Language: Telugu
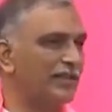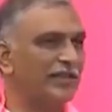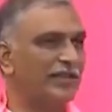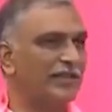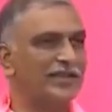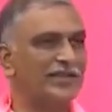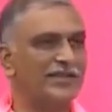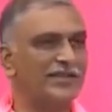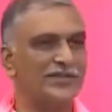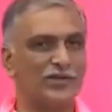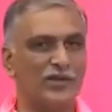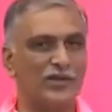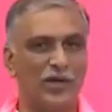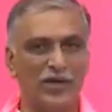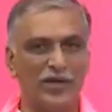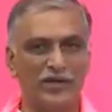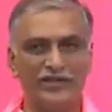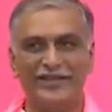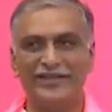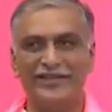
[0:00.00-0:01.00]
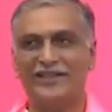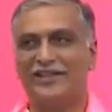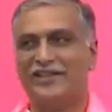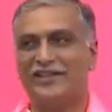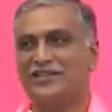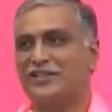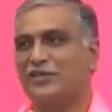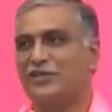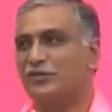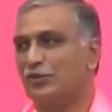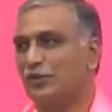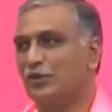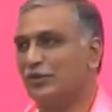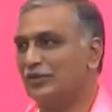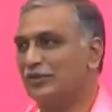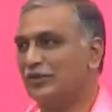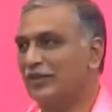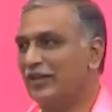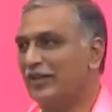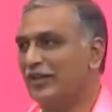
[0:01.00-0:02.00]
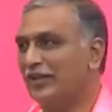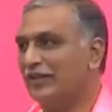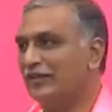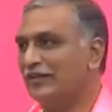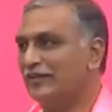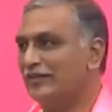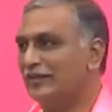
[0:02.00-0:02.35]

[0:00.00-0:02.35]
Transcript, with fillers: అంటే స్ట్రాంగ్ లీడర్ చేతిలో ఉంటే